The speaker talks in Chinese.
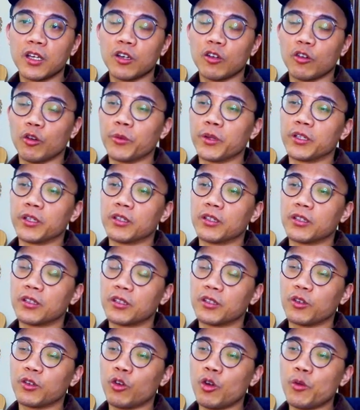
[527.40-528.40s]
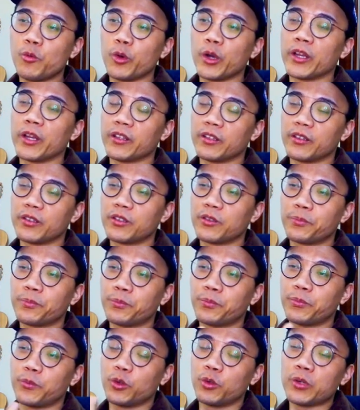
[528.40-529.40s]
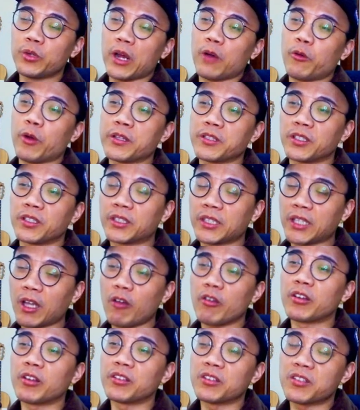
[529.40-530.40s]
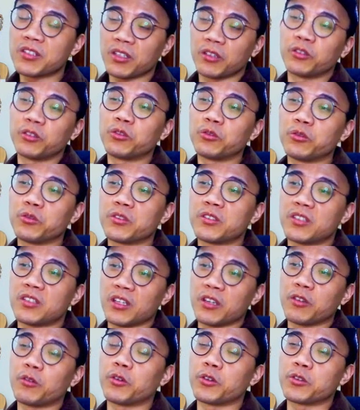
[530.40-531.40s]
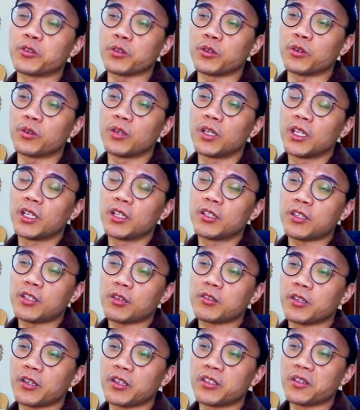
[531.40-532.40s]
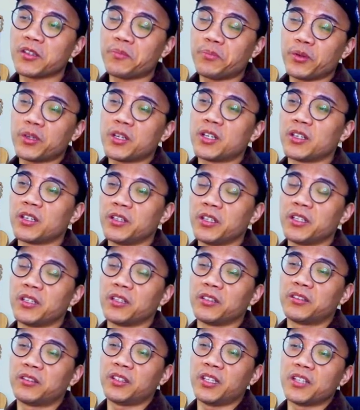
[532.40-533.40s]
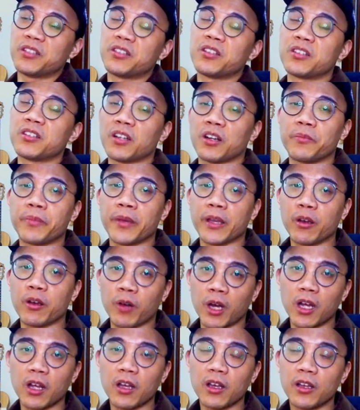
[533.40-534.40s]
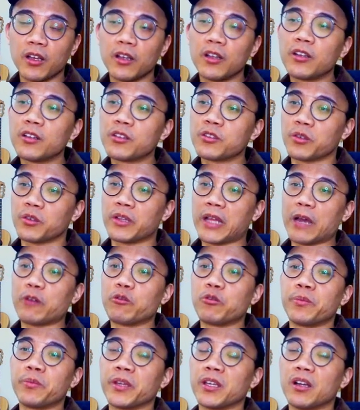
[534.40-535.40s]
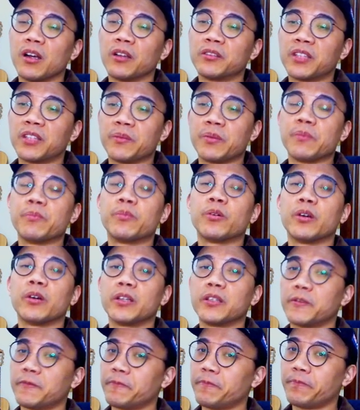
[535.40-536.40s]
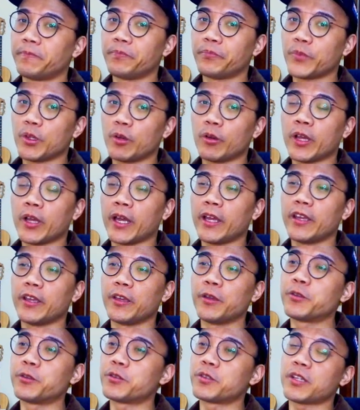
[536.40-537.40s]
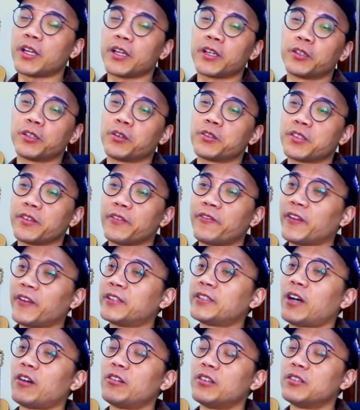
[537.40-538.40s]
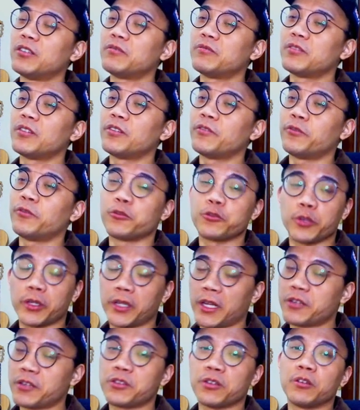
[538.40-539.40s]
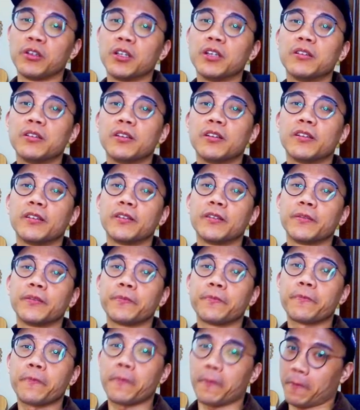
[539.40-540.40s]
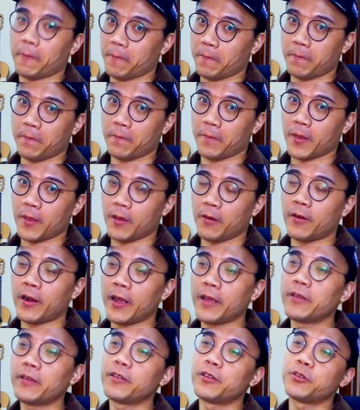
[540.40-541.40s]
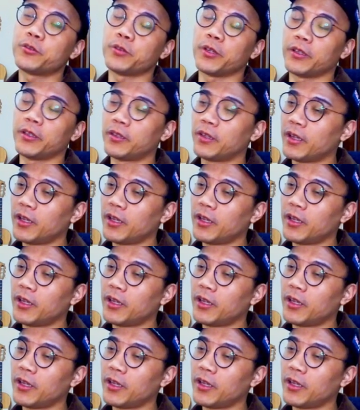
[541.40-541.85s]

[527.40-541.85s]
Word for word: 我们会不会污染环境到一个程度，结果就造成了一些不可逆的天气上的变化？So that would be a tipping point, OK？因为就像一个东西翻倒了，覆水难收了。嗯，All right，所以